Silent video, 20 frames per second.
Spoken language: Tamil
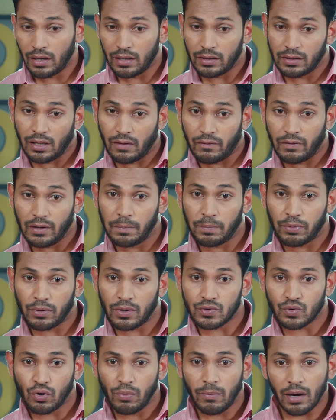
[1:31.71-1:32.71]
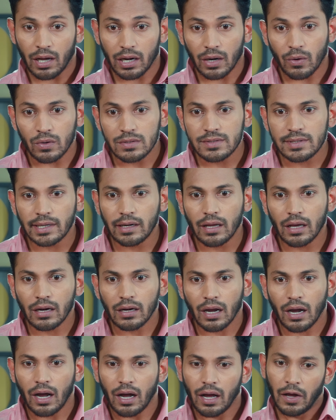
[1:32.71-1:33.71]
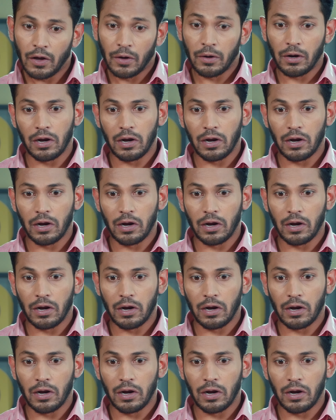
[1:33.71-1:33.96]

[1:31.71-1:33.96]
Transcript: இந்த விழுப்புரம் சுகுமார ஒன் சைடா இருக்கான்